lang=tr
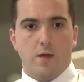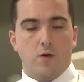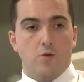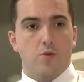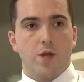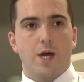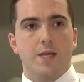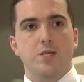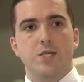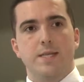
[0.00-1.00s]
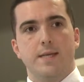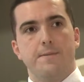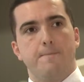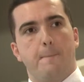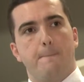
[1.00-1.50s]
Onun haricinde
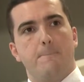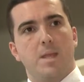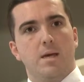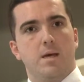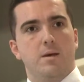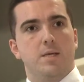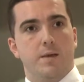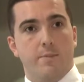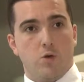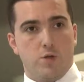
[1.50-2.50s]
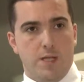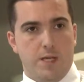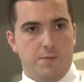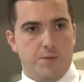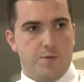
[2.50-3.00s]
e, yemek
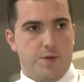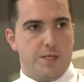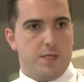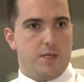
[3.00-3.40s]
odalarımız var.